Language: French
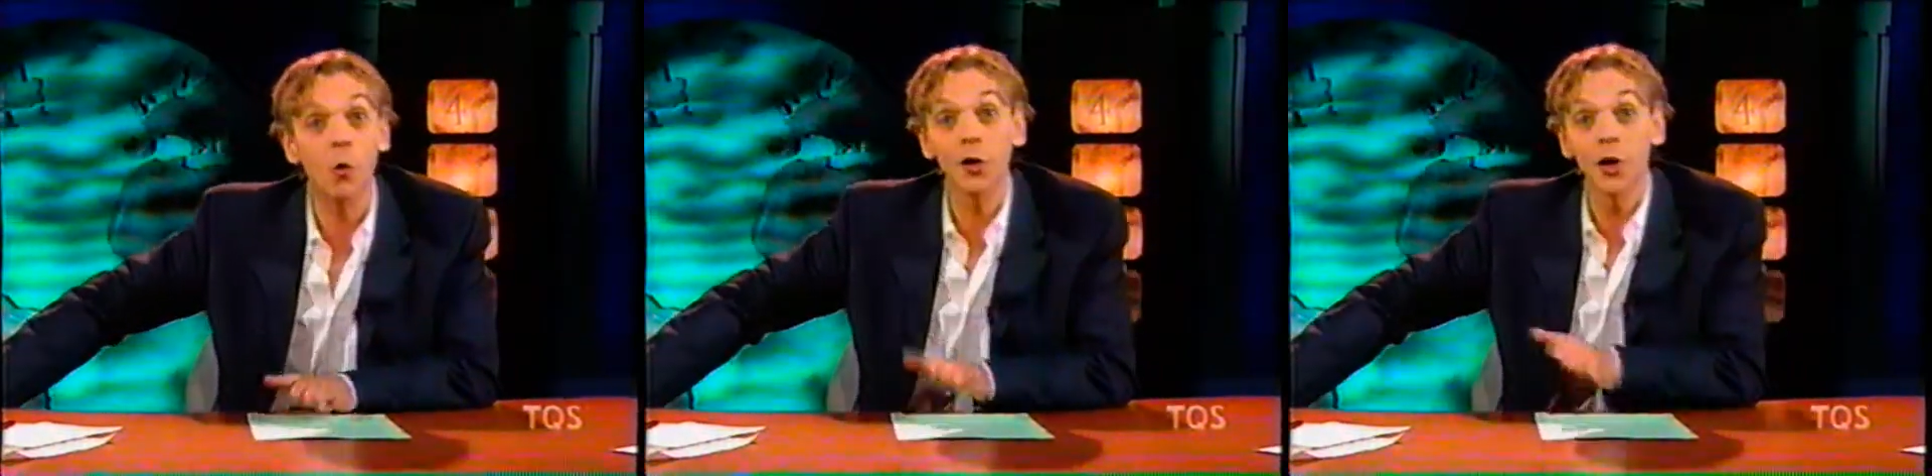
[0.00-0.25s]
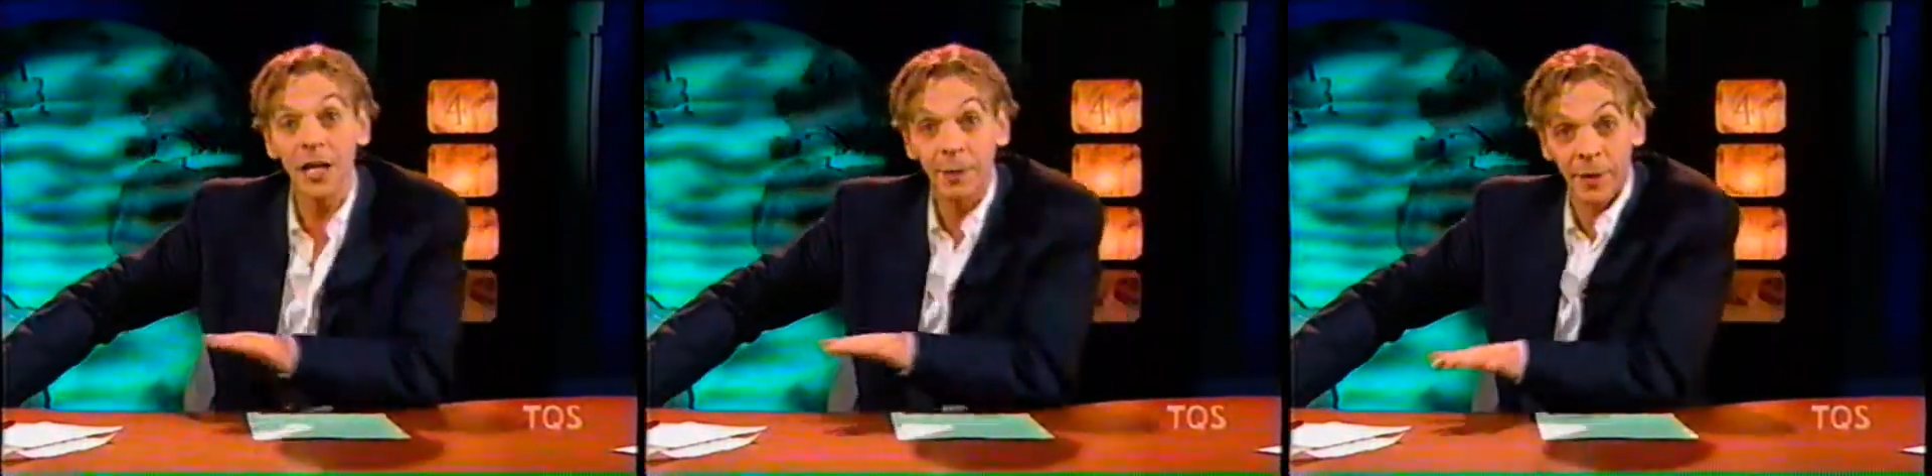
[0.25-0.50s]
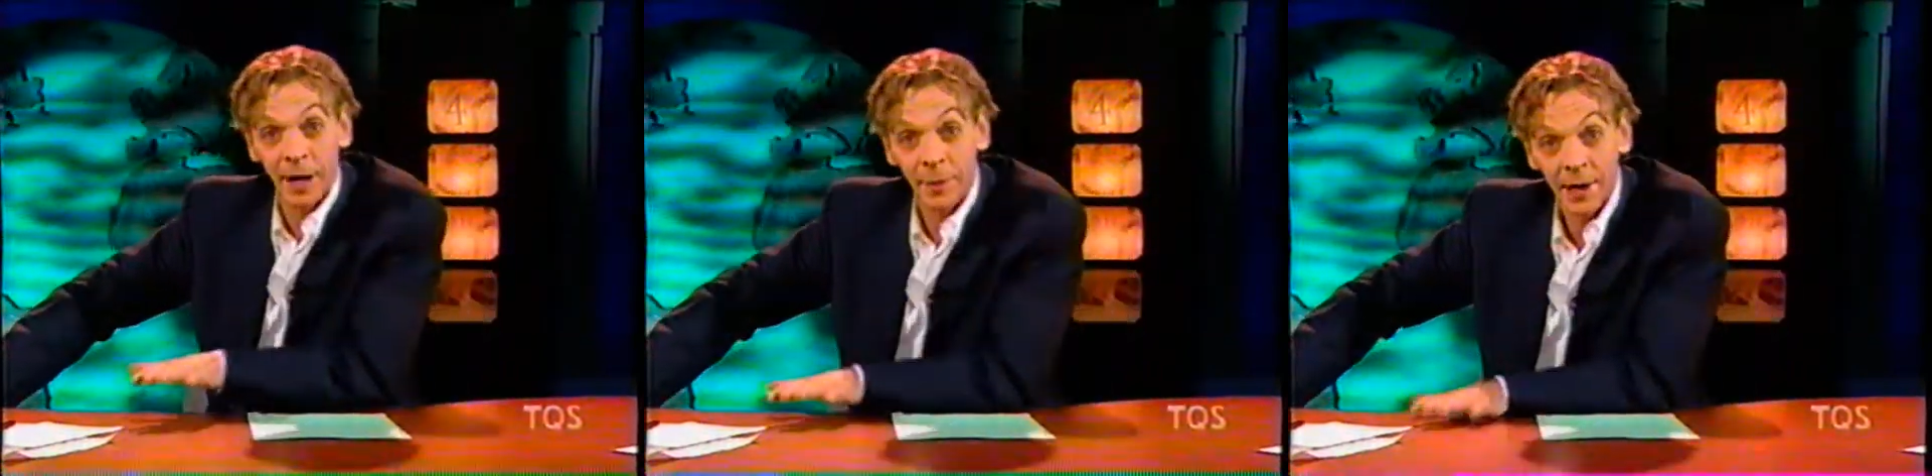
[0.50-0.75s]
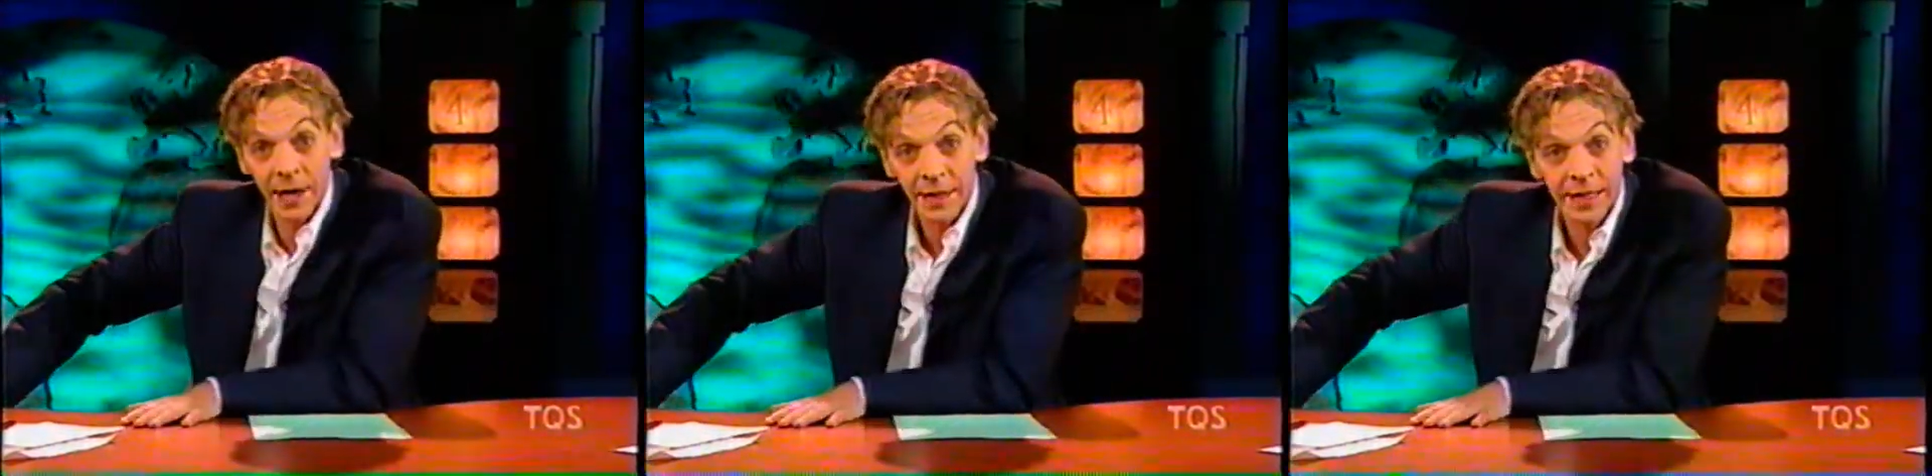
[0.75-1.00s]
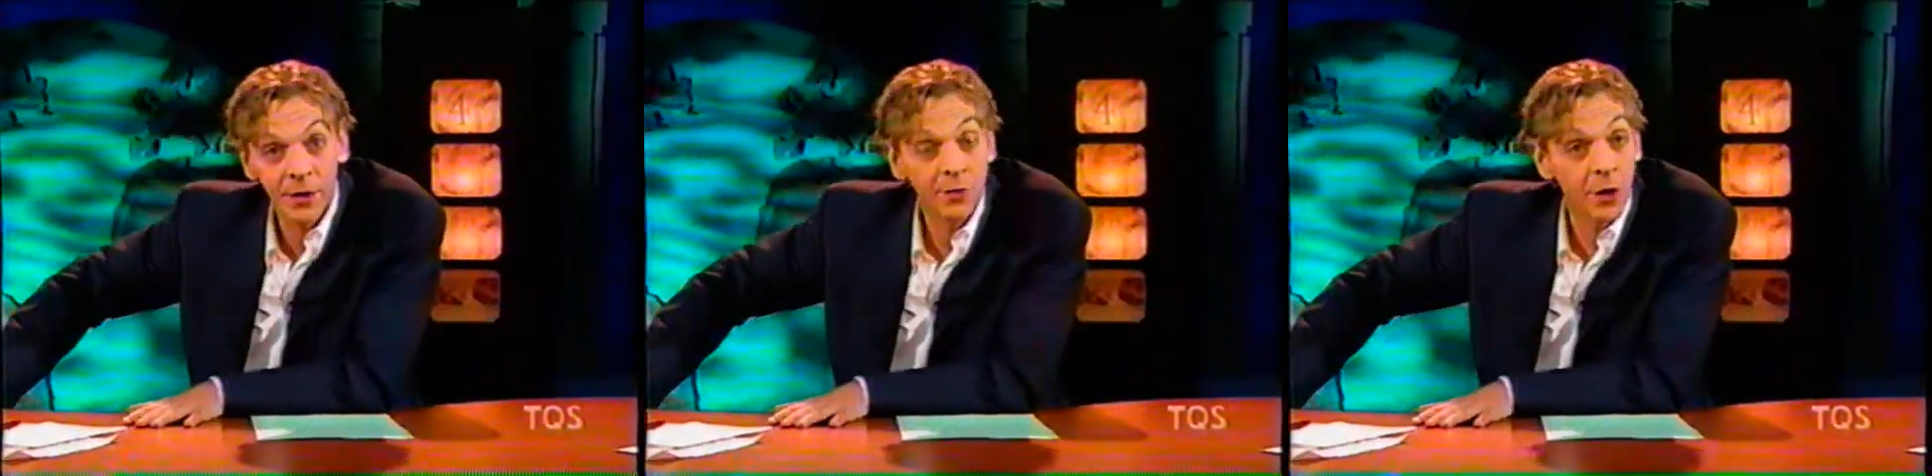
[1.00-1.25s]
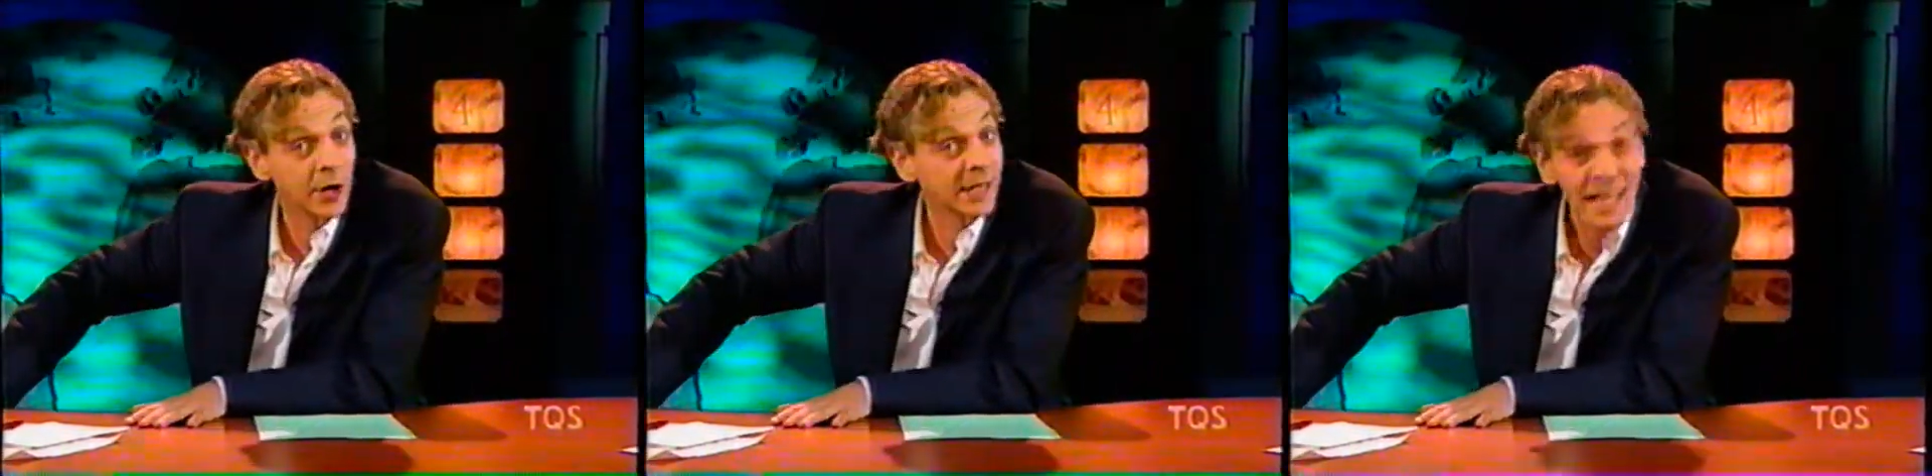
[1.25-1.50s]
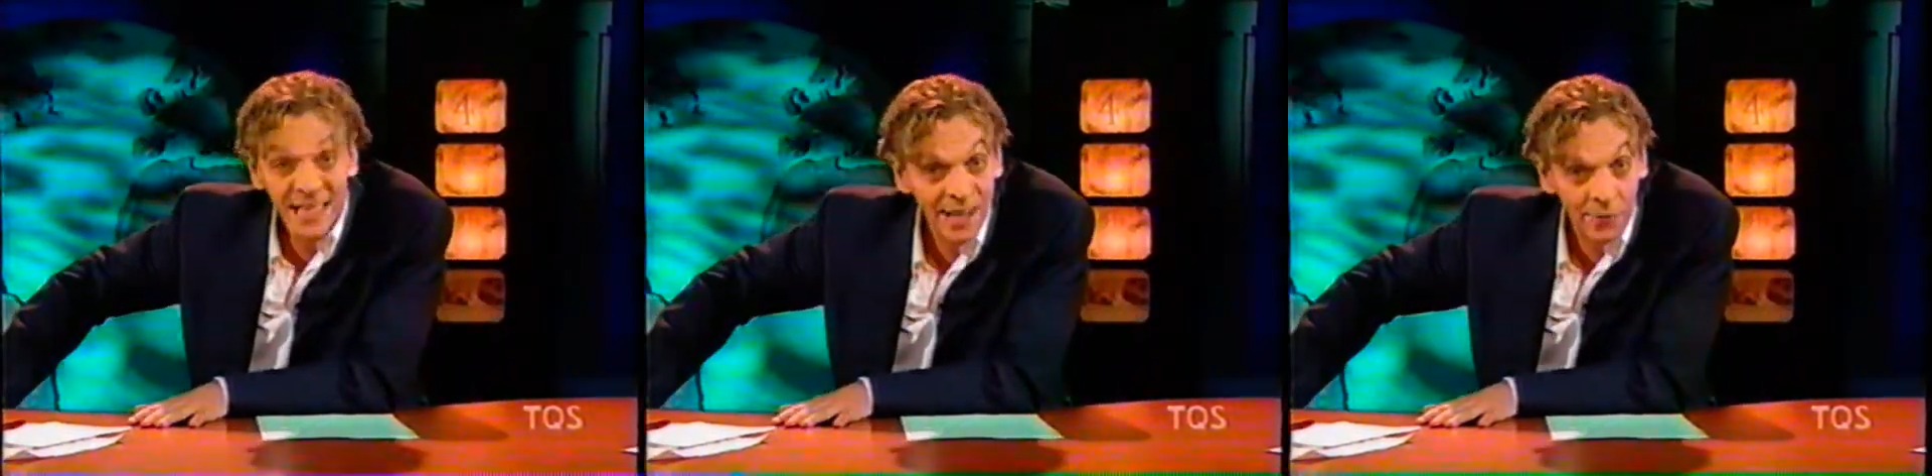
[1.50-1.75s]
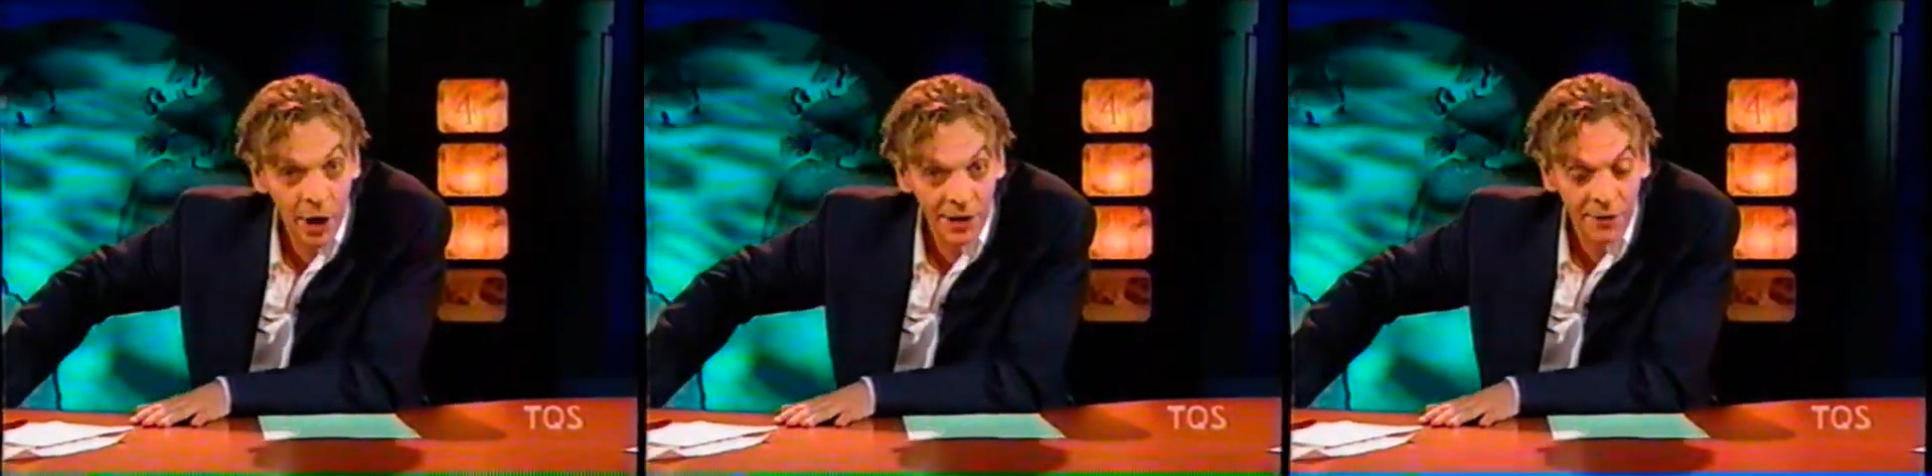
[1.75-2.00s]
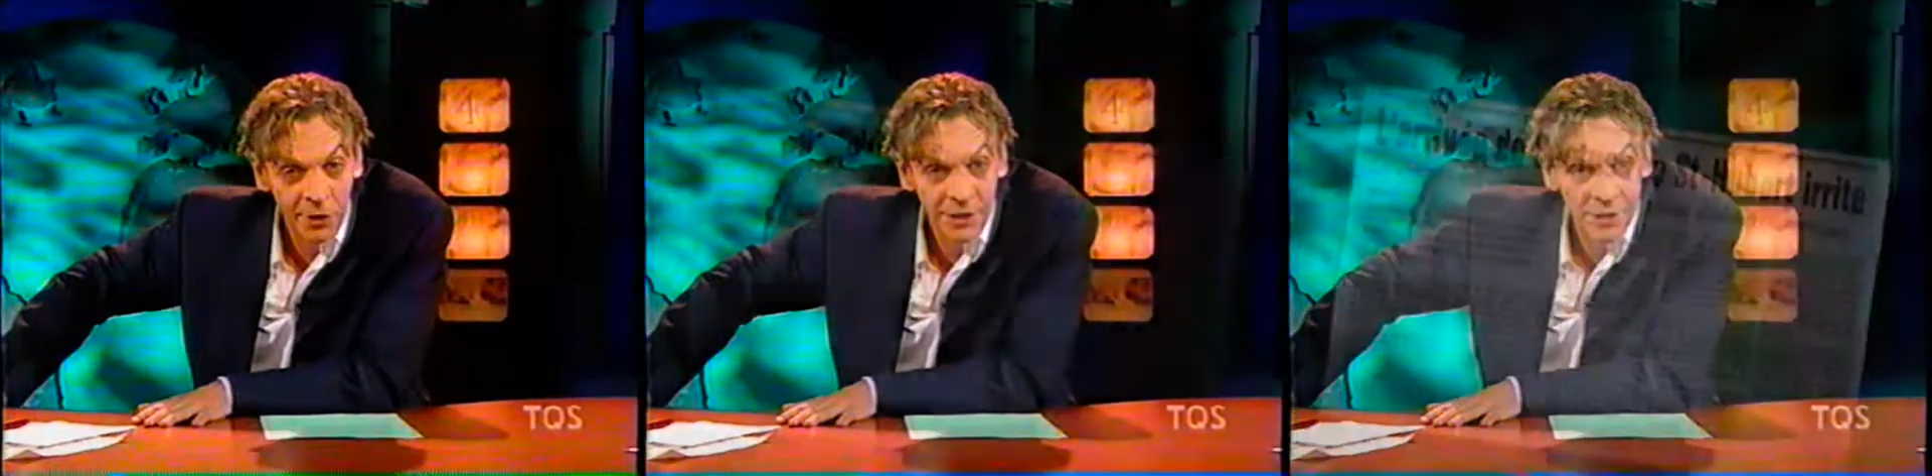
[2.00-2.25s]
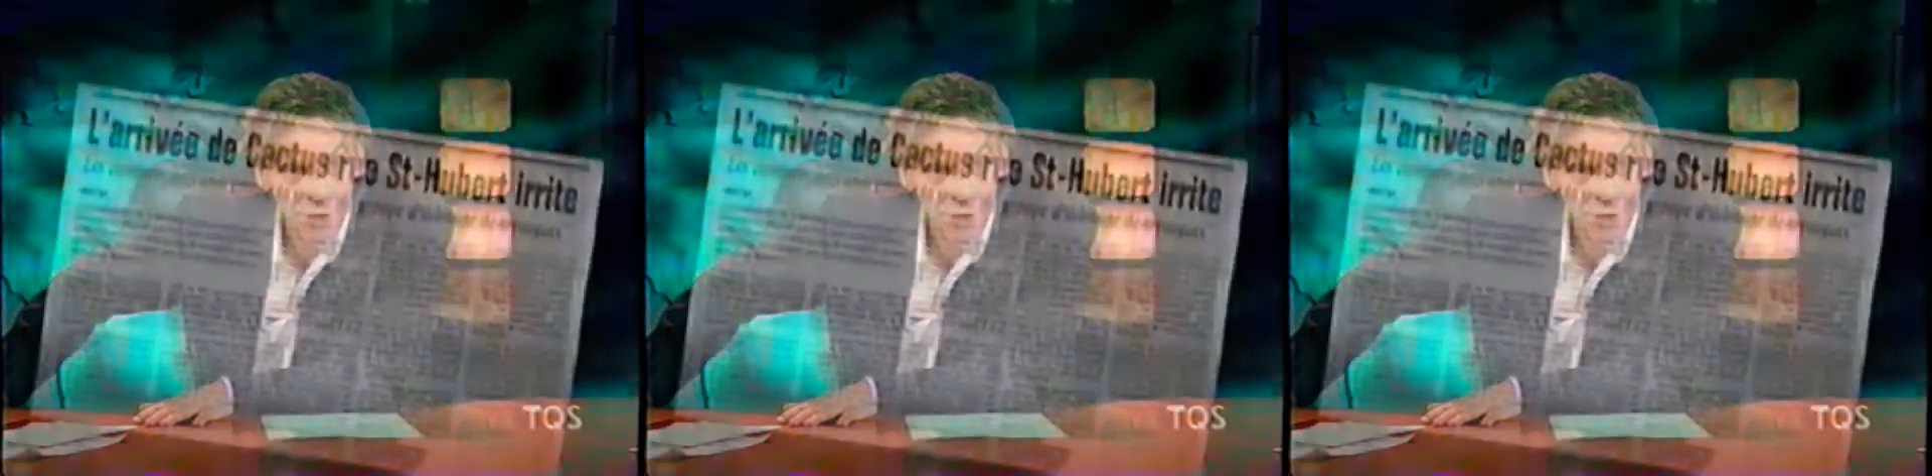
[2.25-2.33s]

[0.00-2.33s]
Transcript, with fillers: au rôle les Pères Blancs qui ne veulent rien savoir d'avoir